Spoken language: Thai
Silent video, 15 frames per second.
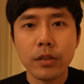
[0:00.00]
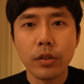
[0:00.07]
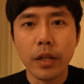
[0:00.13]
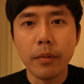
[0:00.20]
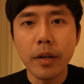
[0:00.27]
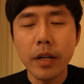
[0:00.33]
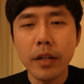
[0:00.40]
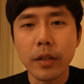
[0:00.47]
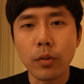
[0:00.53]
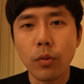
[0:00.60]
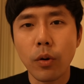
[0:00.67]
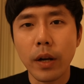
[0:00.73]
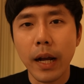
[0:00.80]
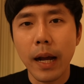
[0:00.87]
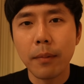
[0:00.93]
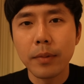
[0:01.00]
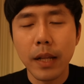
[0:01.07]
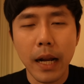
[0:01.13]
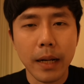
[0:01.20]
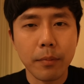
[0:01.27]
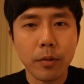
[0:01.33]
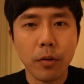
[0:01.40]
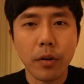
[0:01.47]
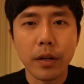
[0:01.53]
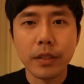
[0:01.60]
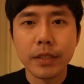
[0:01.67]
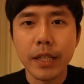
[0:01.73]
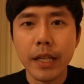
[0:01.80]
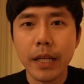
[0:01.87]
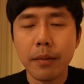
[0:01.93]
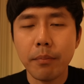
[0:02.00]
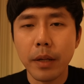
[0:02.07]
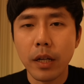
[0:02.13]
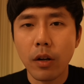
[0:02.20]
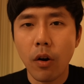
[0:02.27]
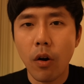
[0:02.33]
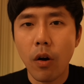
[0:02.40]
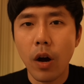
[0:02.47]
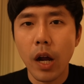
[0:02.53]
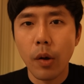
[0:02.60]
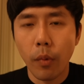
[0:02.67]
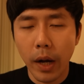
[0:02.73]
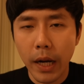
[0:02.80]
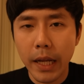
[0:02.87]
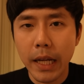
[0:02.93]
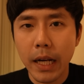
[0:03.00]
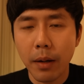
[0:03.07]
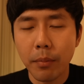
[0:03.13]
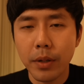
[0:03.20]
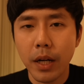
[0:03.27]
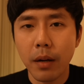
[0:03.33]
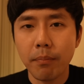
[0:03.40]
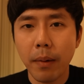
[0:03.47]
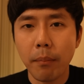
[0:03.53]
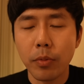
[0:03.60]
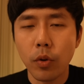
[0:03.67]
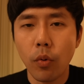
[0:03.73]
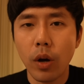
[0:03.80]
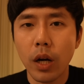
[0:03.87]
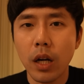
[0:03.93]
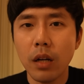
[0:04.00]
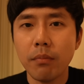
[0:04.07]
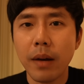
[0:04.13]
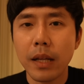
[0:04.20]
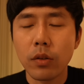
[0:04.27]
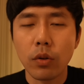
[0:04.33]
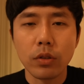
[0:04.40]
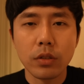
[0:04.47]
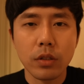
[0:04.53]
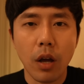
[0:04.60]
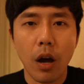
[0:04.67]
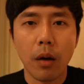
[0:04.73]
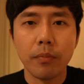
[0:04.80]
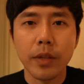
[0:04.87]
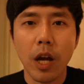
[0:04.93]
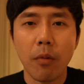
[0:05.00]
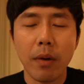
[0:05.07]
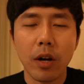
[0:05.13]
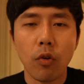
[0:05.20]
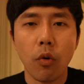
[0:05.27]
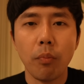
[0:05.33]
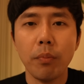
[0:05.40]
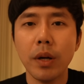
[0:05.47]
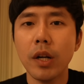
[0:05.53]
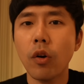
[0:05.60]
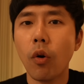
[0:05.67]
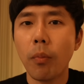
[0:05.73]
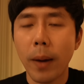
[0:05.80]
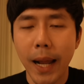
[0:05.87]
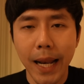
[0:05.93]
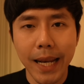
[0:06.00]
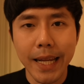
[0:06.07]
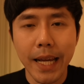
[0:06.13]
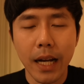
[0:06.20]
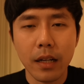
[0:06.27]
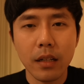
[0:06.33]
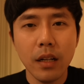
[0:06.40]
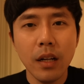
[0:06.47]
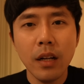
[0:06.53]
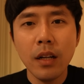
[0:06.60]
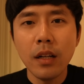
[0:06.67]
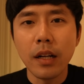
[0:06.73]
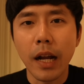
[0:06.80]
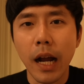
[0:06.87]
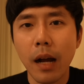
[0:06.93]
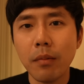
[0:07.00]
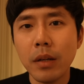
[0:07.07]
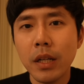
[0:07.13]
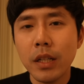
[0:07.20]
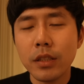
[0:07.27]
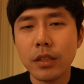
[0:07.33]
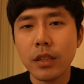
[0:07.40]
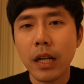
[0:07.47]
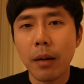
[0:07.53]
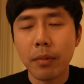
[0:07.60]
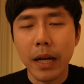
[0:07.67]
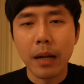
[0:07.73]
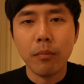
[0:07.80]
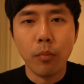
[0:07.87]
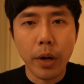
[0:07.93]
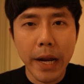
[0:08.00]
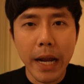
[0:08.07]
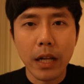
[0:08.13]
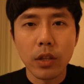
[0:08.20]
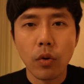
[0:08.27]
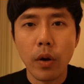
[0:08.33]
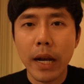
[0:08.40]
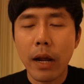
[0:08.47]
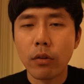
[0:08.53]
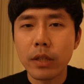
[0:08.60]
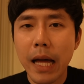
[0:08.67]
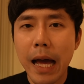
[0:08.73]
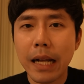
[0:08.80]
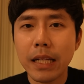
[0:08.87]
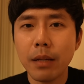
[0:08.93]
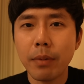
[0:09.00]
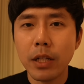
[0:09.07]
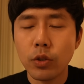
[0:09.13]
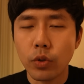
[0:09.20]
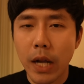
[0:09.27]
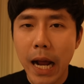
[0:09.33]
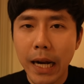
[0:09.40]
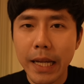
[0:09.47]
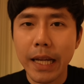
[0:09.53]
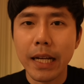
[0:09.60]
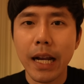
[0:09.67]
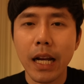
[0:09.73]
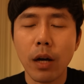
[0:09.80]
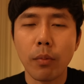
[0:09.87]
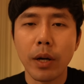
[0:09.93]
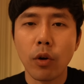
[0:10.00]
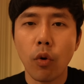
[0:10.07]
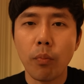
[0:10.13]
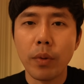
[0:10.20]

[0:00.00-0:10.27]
สวัสดีเพื่อนเทรดทุกคนนะครับตลาดคริปโตเคอเรนซีบิตคอยวันนี้เนี่ยเพื่อนปรับตัวขึ้นมาทดสอบแถวมัน 66,000 เหรียญนะครับซึ่งทำการเบรกตัวแนวต้านที่เป็นจุดอ้างอิงเนี่ยแถวมัน